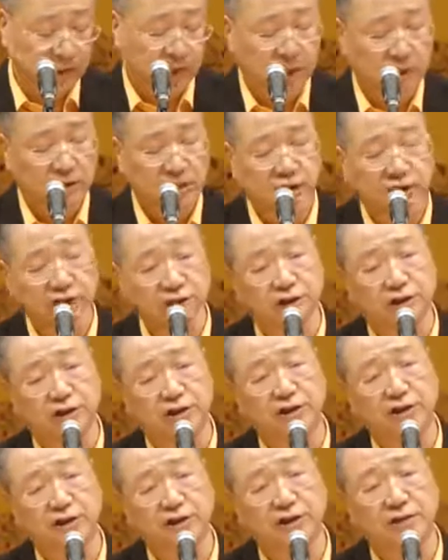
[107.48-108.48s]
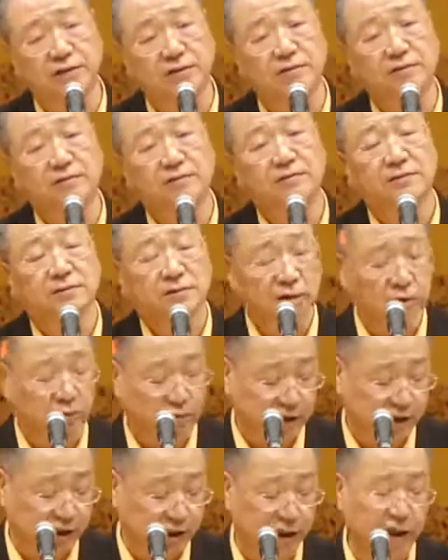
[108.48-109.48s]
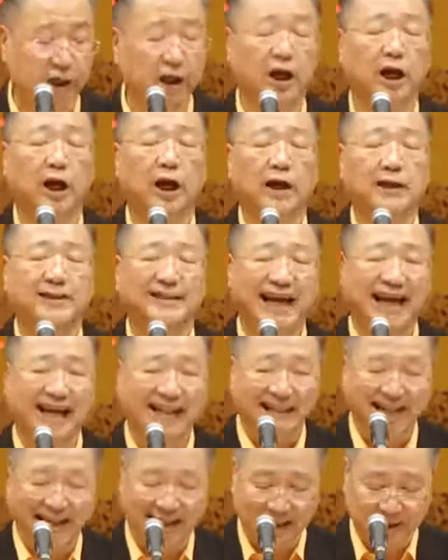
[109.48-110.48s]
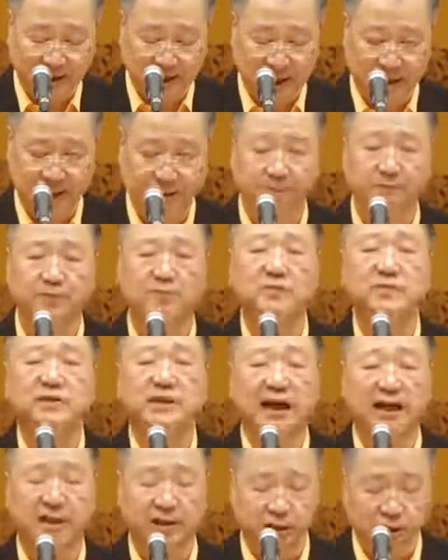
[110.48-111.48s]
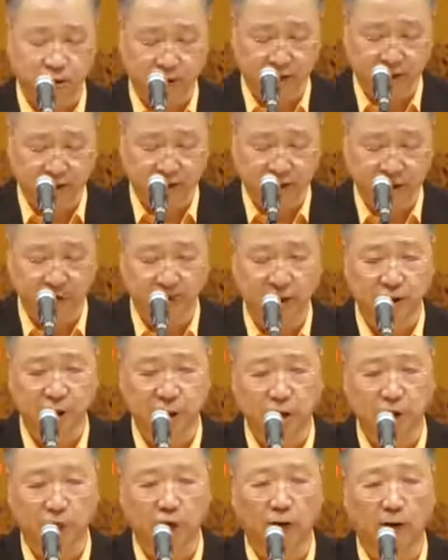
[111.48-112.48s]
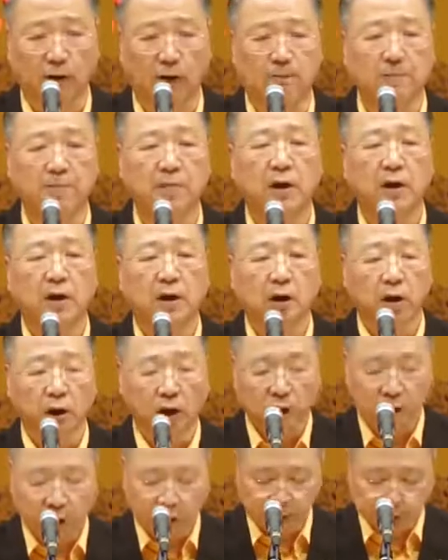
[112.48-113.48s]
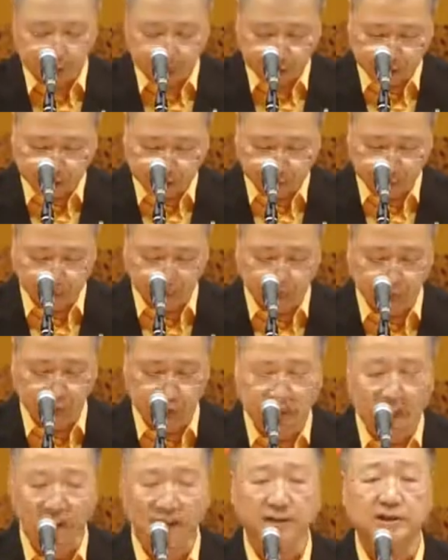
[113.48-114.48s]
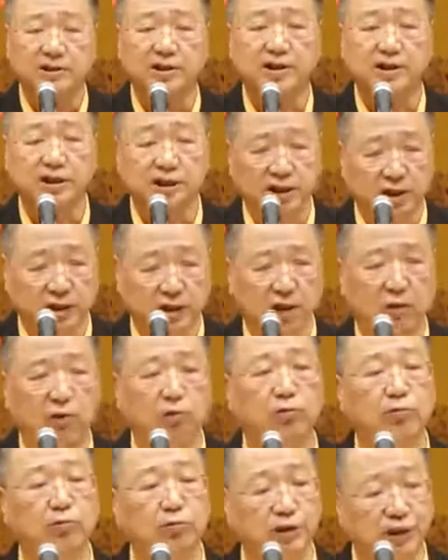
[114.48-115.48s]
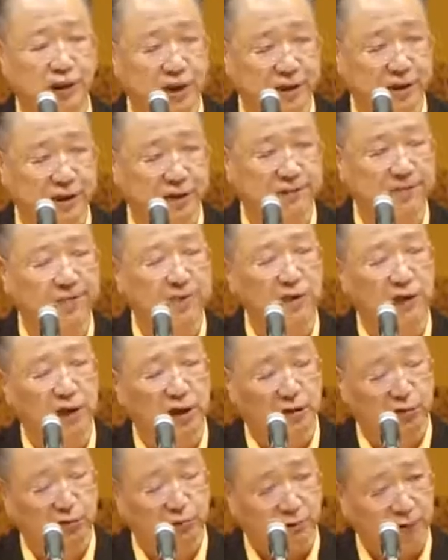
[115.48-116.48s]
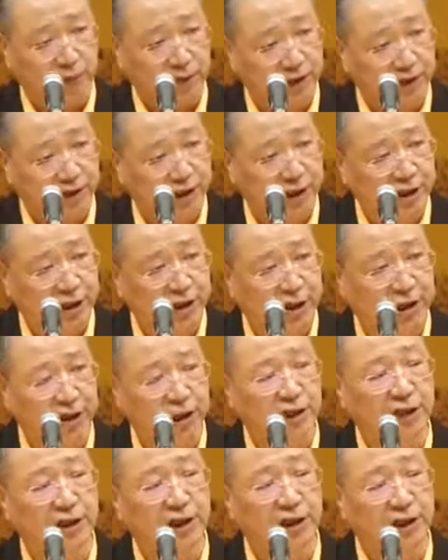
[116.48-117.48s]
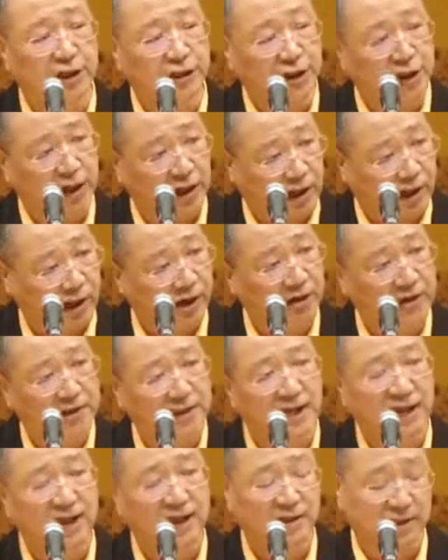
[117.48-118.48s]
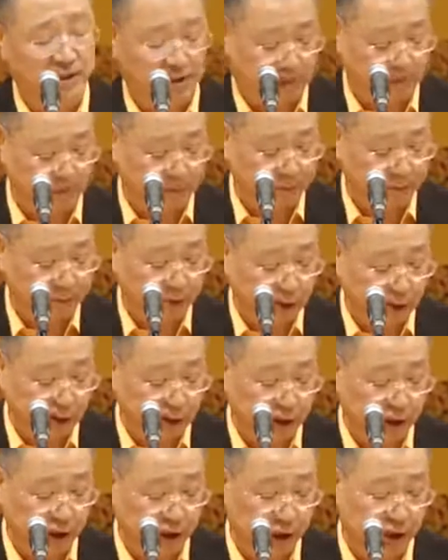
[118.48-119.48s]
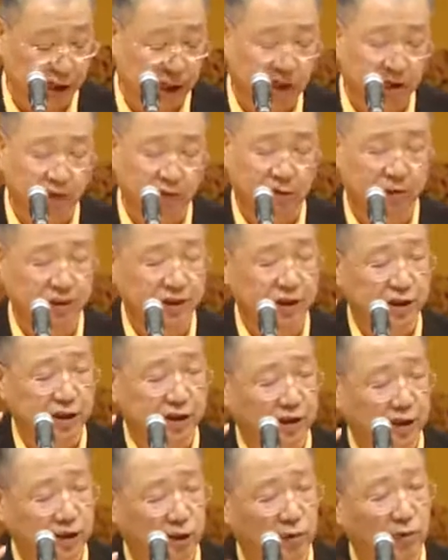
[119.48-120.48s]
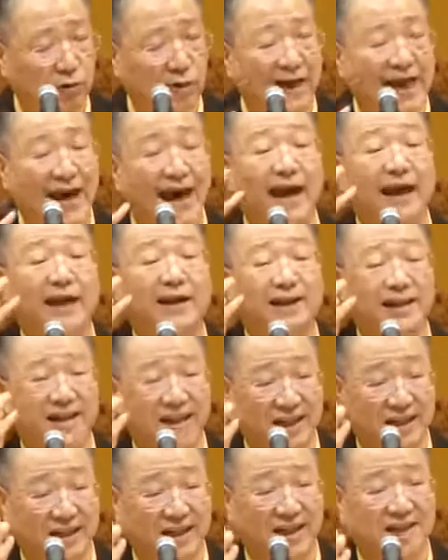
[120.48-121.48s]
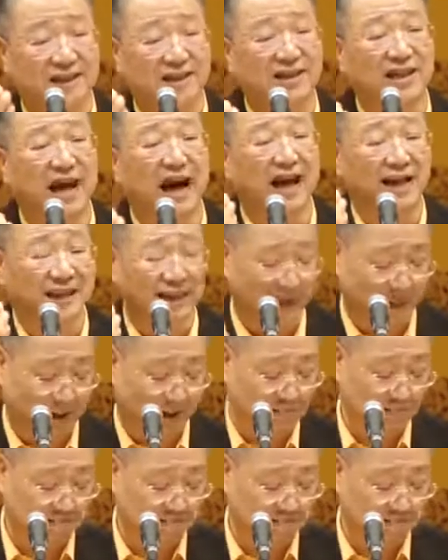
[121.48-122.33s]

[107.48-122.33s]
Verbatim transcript: 其实就是在念经、在修行的时候。数着自己的呼吸，一呼一吸，一二三四，实际上就是收敛你的杂念。